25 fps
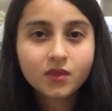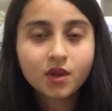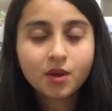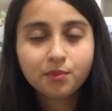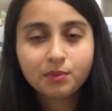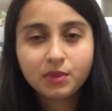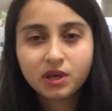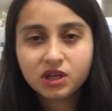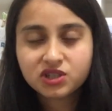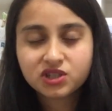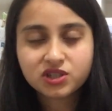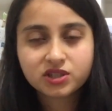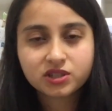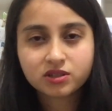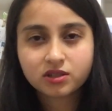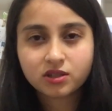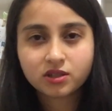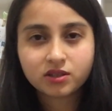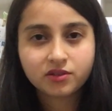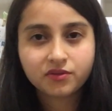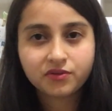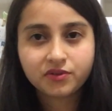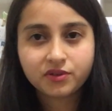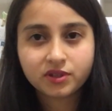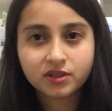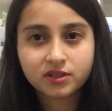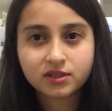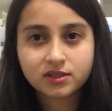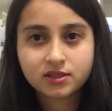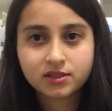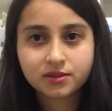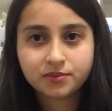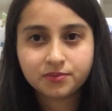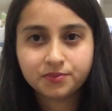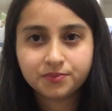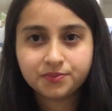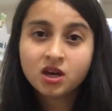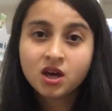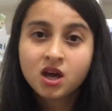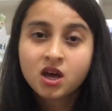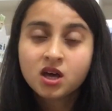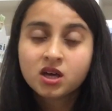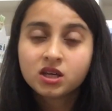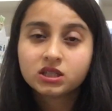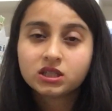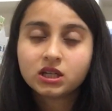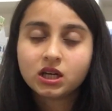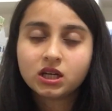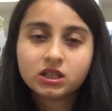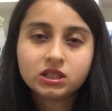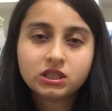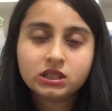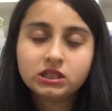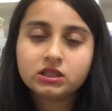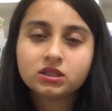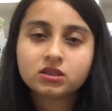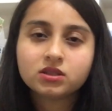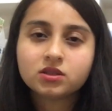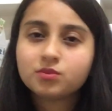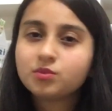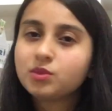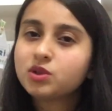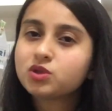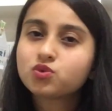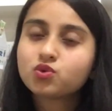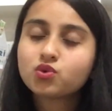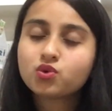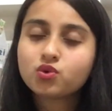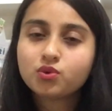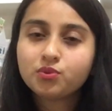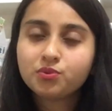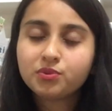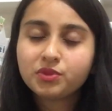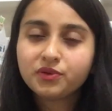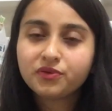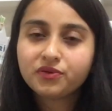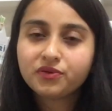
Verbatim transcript: 5 liraydı fiyatı. Yani inanılmaz uygun bir